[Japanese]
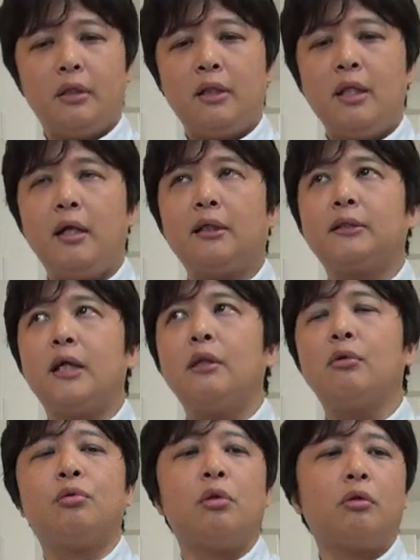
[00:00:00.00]
ヒレカツ缶
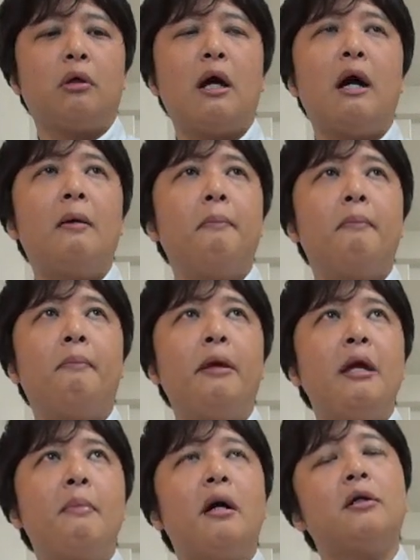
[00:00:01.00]
の黒虎、
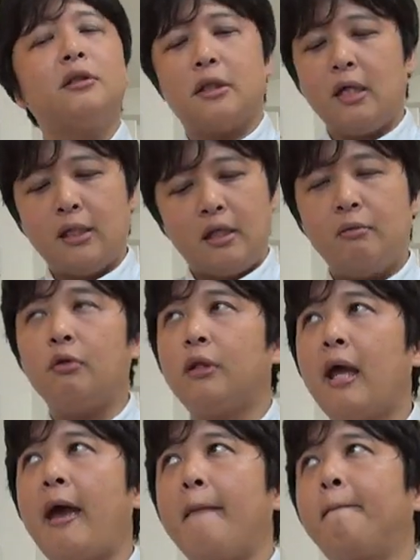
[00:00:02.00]
ベイマックス缶になるの
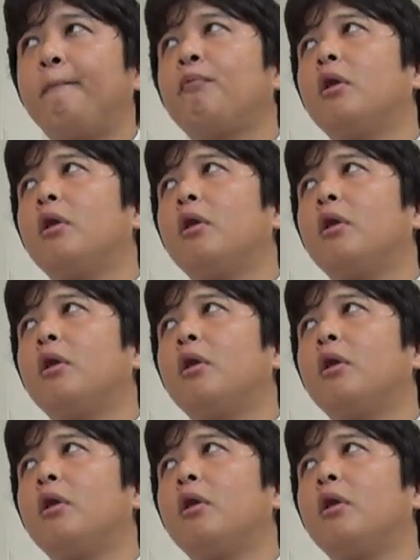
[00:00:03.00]
で、